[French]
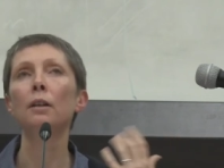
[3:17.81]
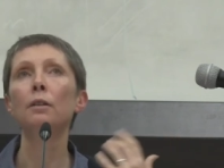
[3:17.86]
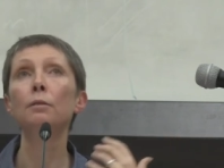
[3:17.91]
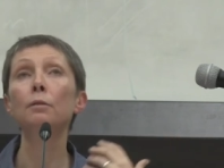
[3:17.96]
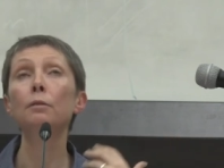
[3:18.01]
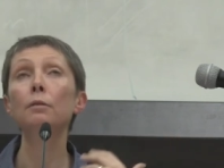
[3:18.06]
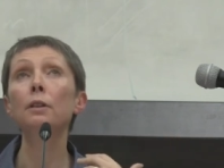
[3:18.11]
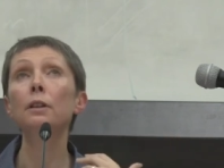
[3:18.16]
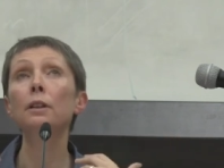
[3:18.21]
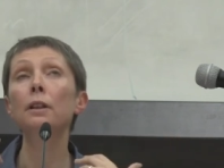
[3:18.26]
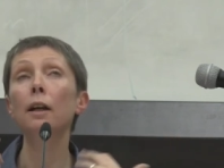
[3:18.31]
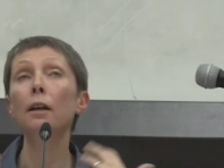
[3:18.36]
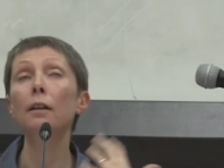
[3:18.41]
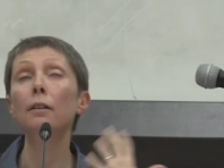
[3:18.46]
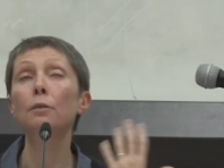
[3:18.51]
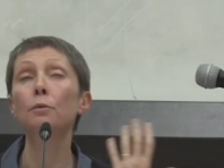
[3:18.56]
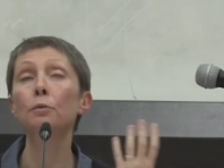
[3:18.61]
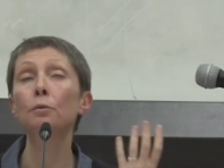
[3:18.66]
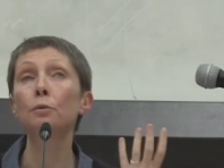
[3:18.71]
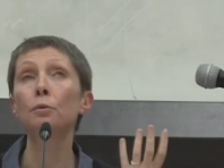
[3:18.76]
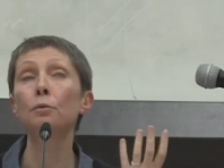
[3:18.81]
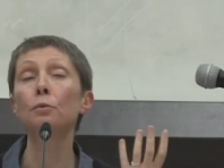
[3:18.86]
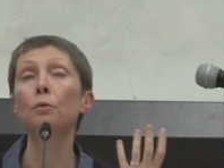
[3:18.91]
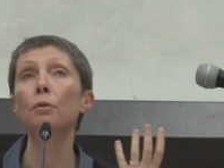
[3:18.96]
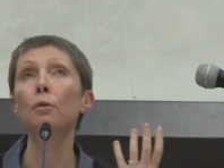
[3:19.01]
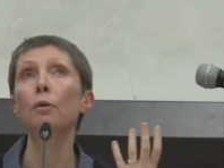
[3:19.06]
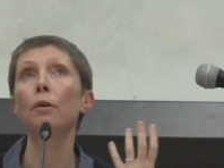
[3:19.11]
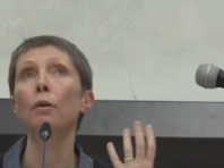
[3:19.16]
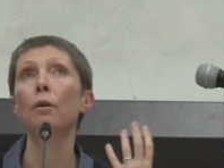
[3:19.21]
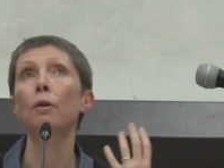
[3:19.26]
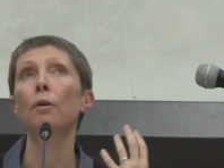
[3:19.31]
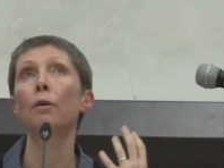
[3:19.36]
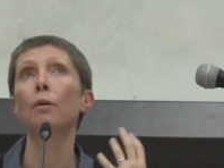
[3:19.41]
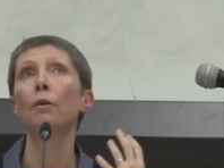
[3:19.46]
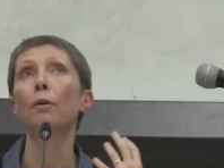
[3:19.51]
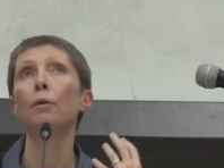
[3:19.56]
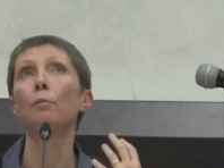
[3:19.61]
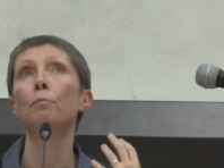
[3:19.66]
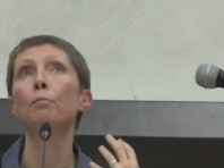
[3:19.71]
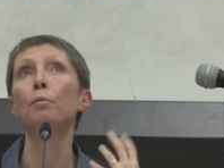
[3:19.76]
Donc il y a toujours,
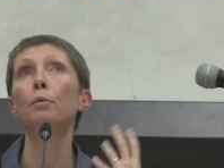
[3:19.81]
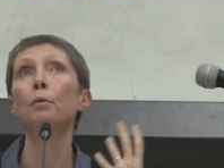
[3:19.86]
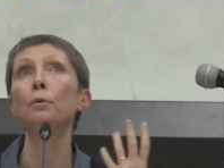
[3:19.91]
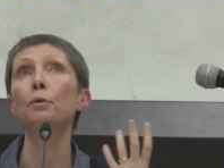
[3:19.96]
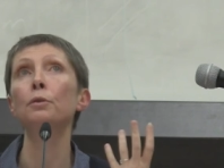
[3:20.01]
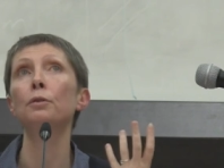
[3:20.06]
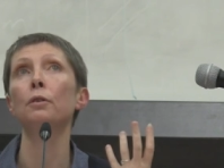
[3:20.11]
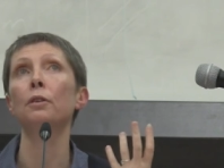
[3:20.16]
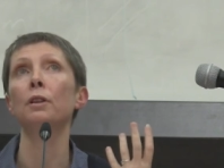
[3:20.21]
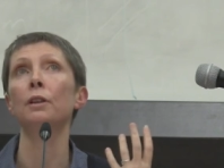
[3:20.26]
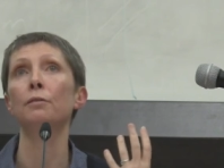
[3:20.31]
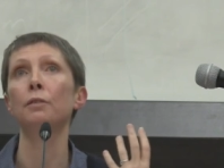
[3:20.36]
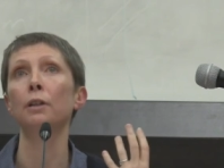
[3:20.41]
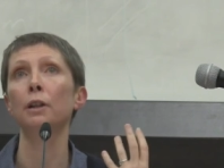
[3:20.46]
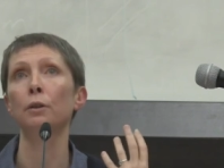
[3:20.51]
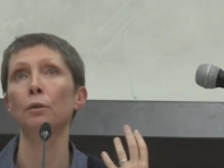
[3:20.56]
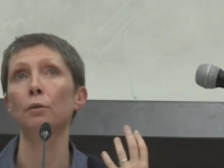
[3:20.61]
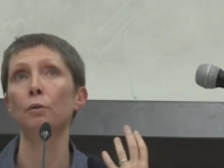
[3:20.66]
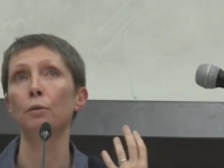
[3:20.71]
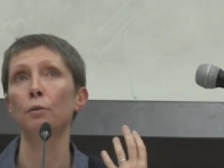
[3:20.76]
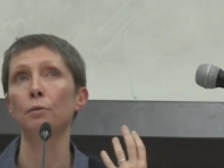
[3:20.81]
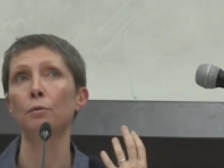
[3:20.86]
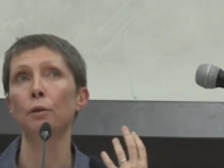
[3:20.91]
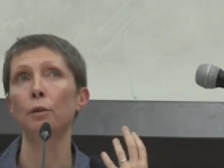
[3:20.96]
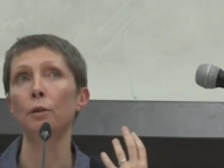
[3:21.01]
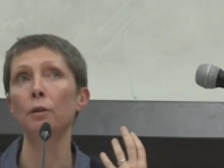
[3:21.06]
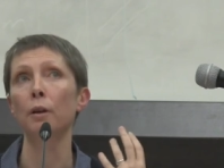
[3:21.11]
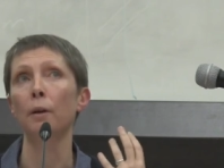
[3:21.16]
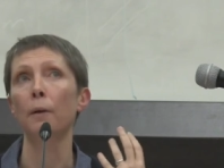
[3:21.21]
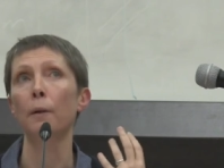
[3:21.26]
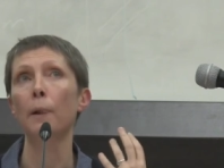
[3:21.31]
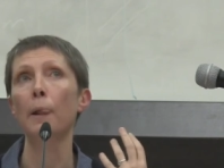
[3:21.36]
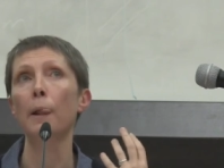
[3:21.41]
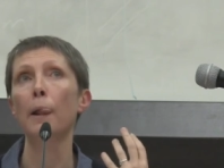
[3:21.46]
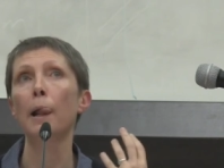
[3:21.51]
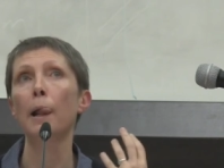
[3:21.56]
euh, plus qu'en Afrique anglophone,